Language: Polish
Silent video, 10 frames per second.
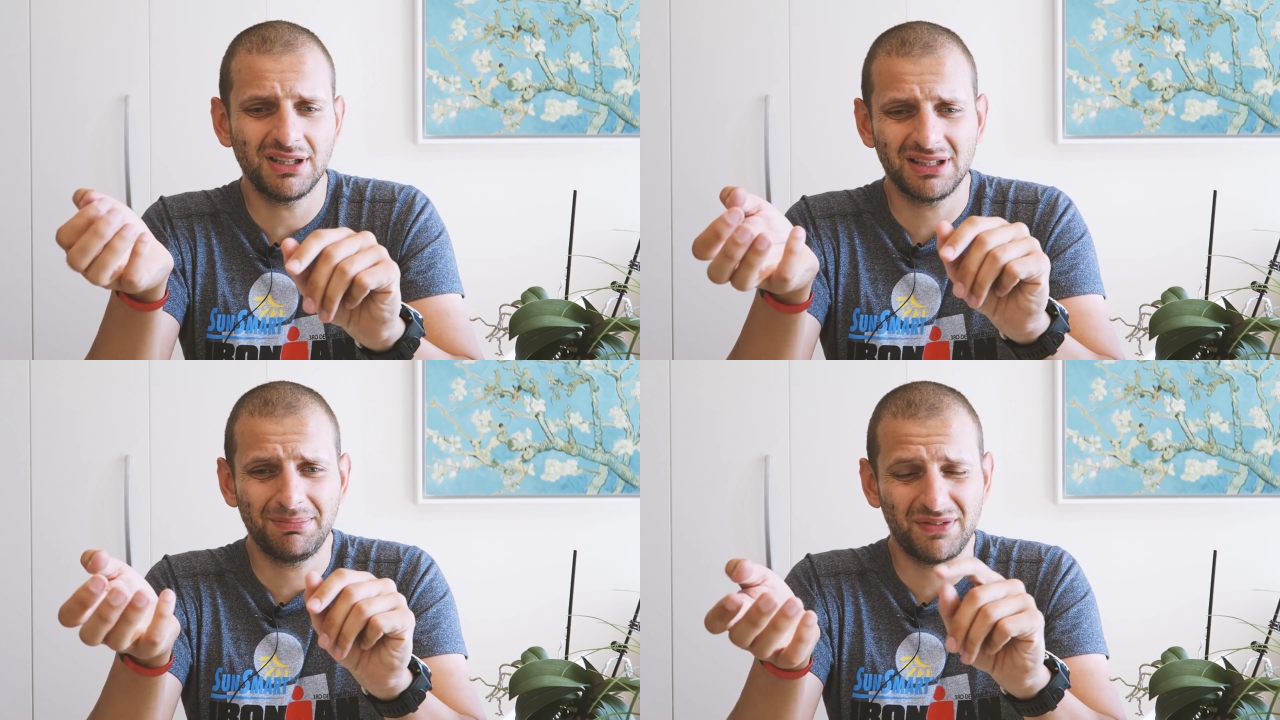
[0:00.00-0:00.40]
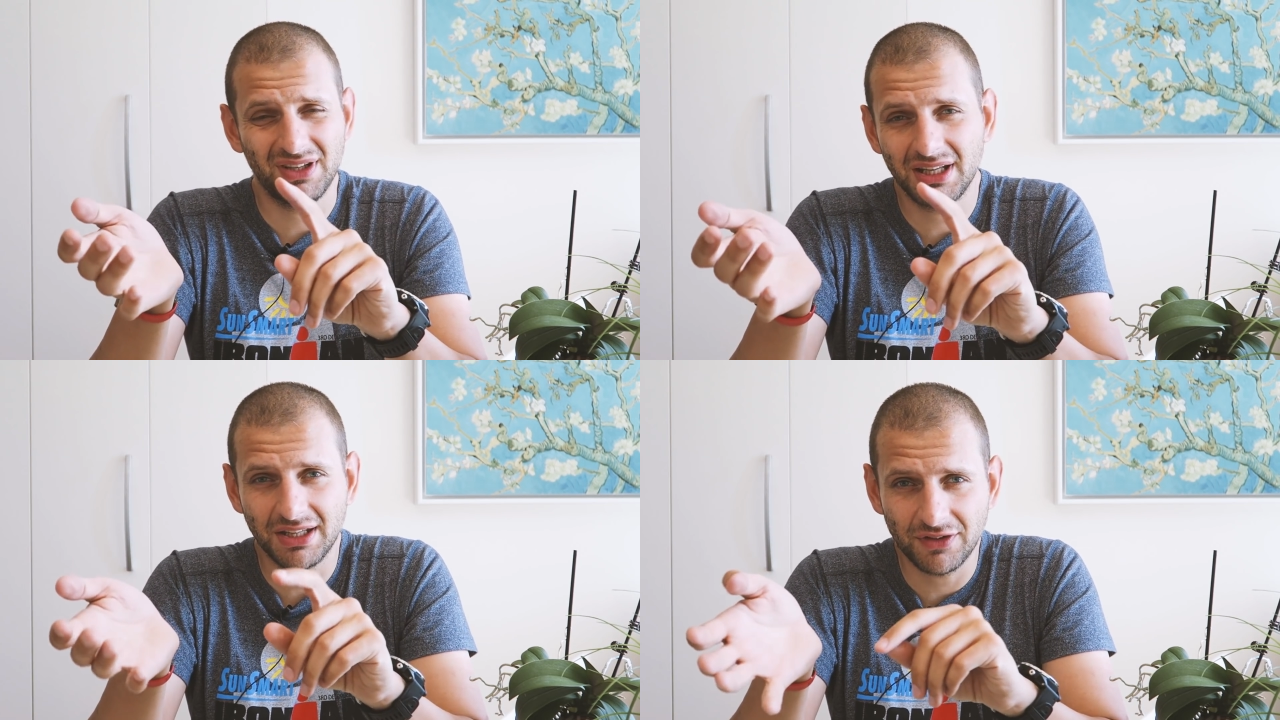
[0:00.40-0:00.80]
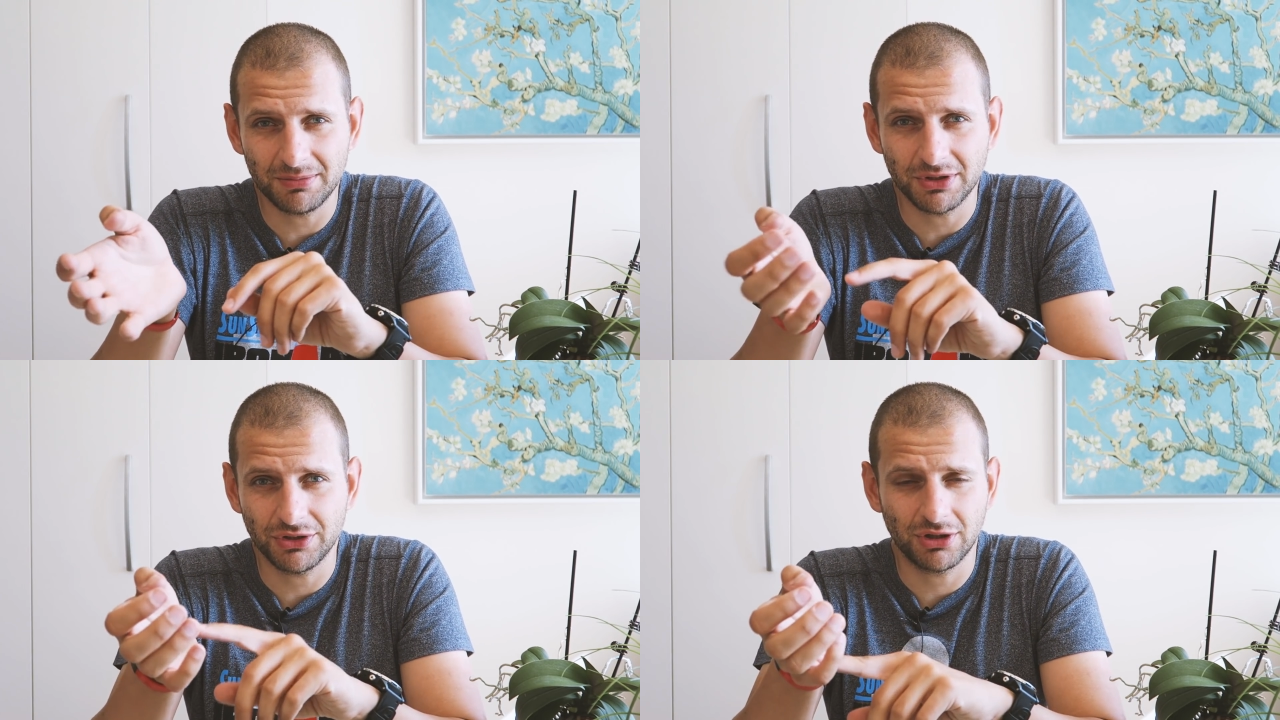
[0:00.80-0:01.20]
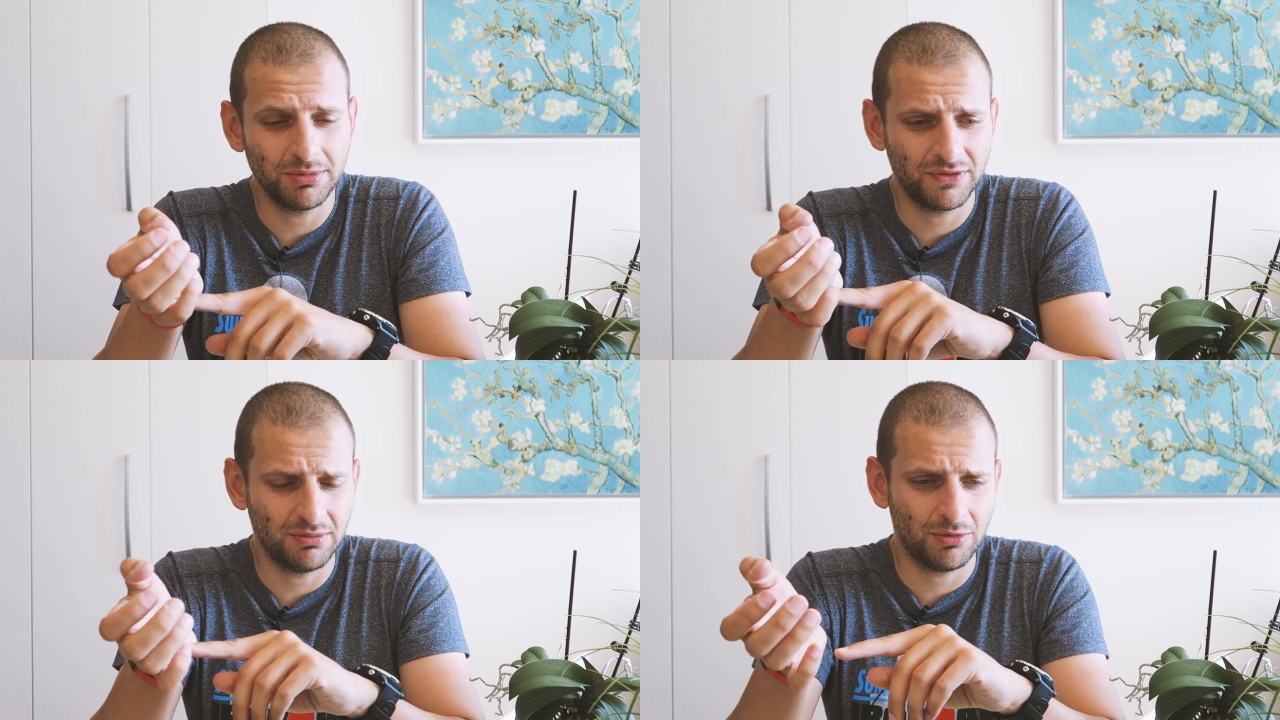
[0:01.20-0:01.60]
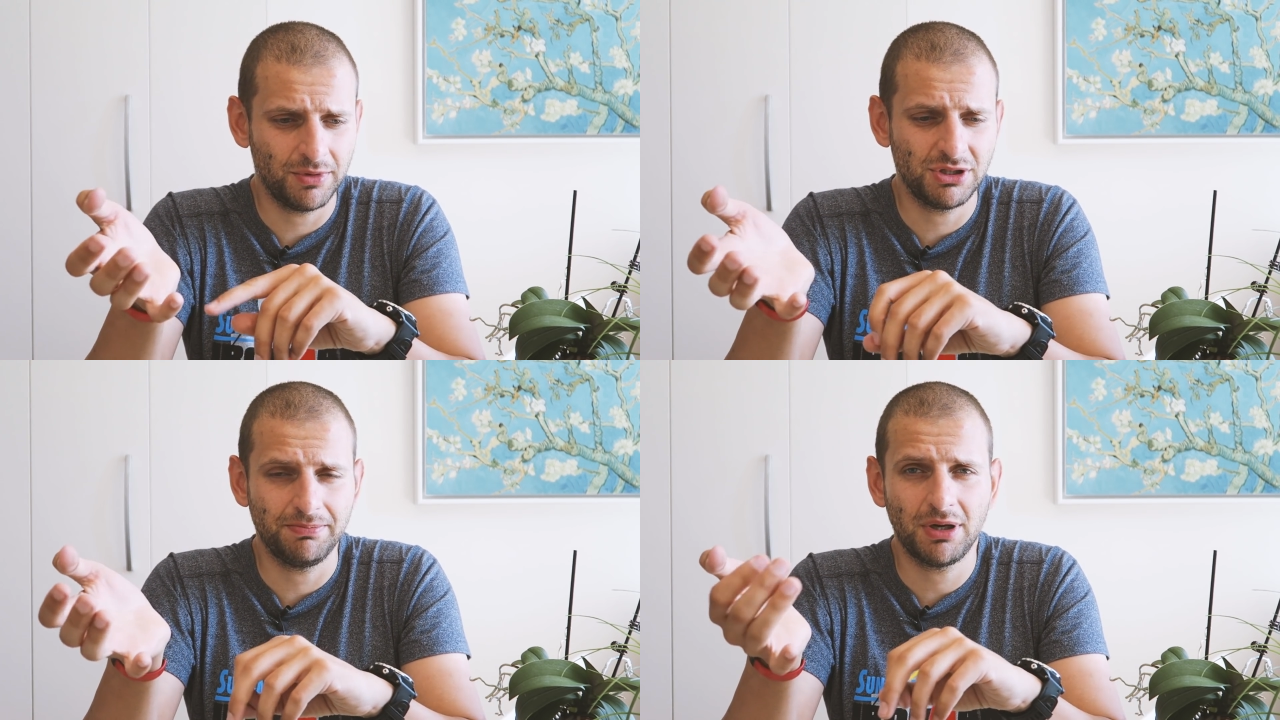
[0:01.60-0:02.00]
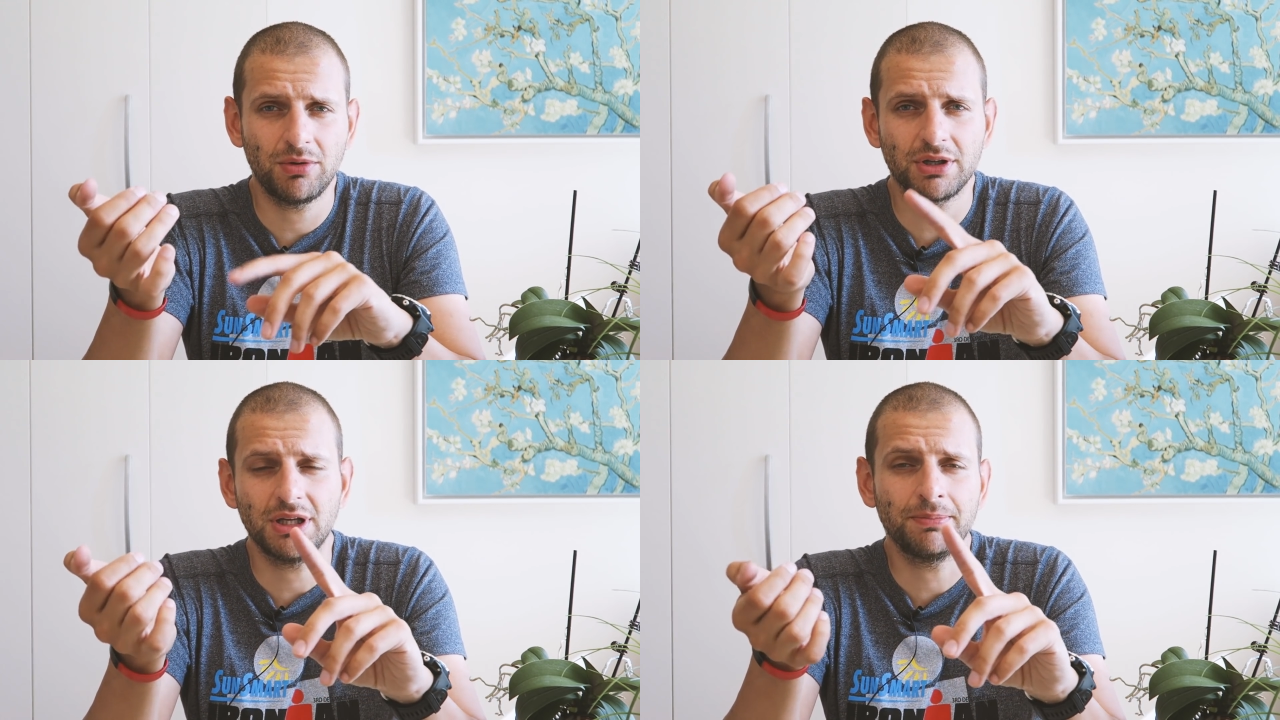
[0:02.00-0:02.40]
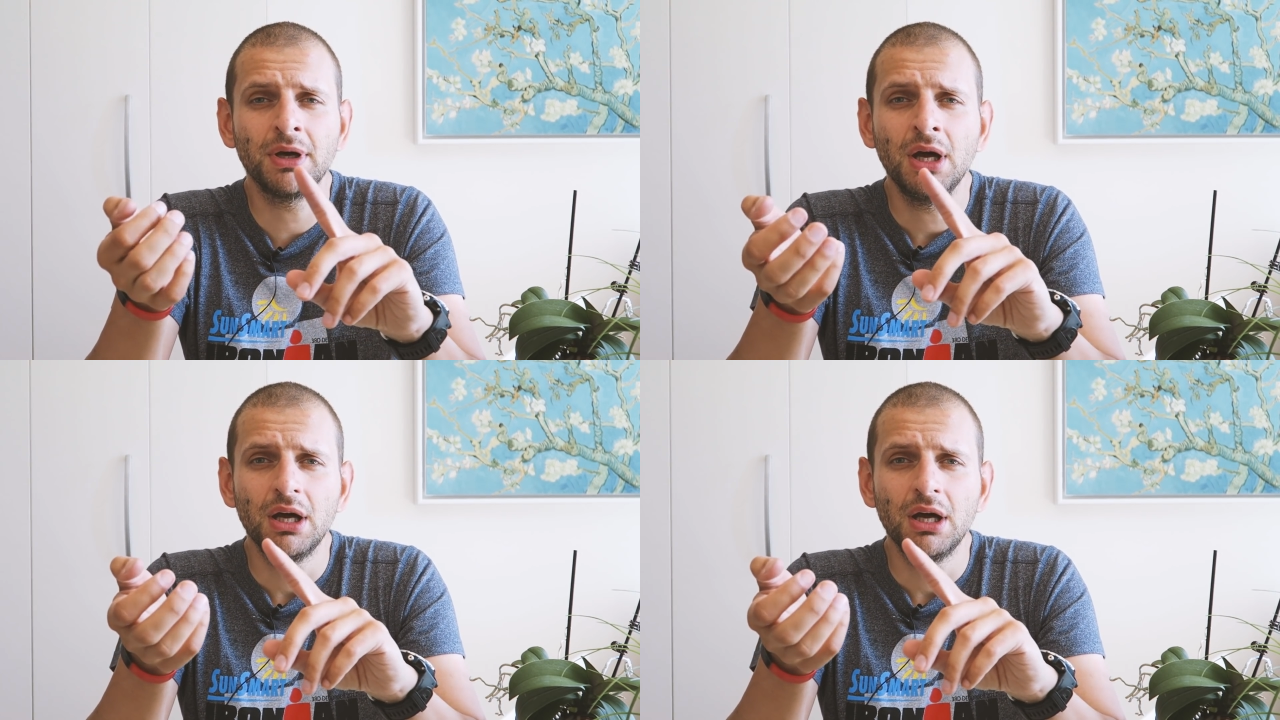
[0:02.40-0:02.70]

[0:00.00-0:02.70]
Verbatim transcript: tak naprawdę jedna firma to robi w tym momencie, PowerTap.